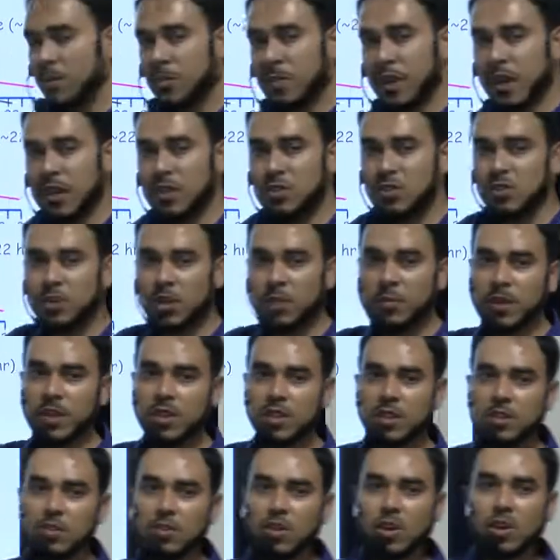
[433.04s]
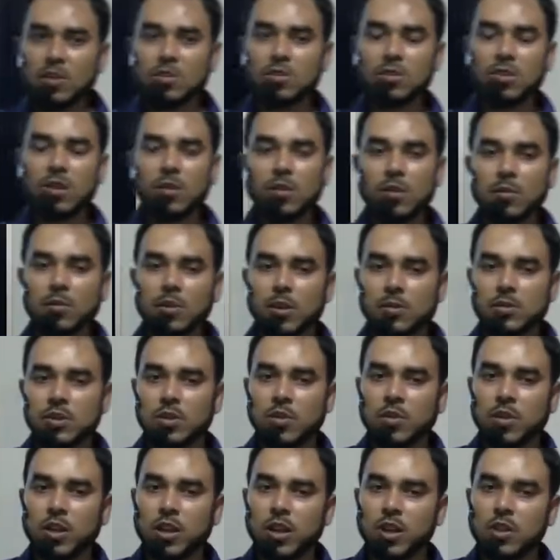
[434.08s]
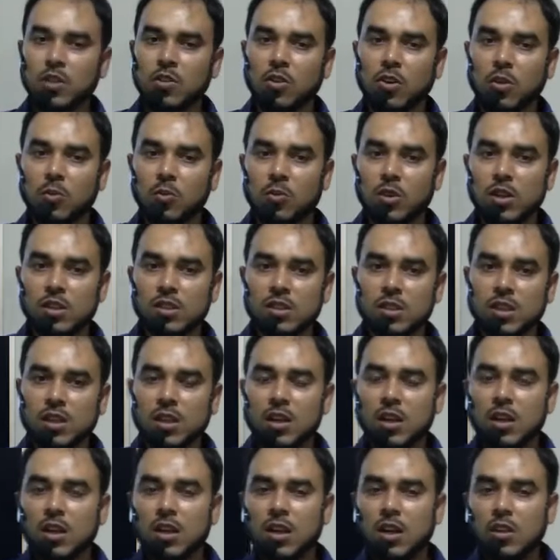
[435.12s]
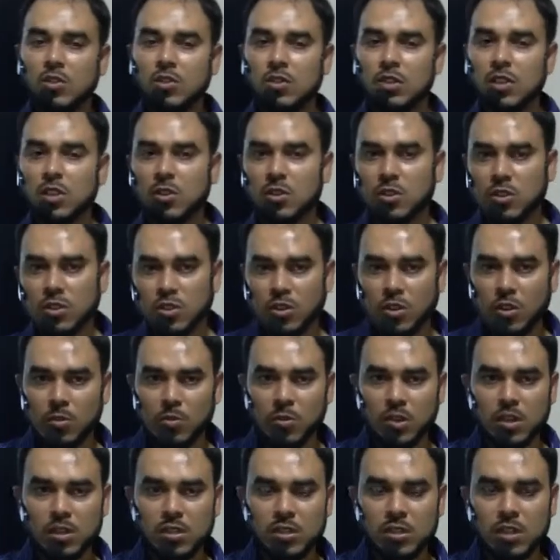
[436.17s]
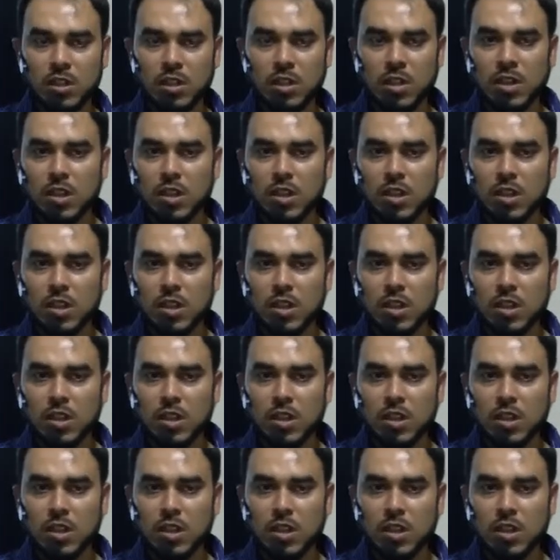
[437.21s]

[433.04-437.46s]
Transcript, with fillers: ব্লাড সুগার মেনটেন করার জন্য আমরা বললাম যে অনেক হরমোন আছে কাউন্টার রেগুলেটরি হরমোন আছে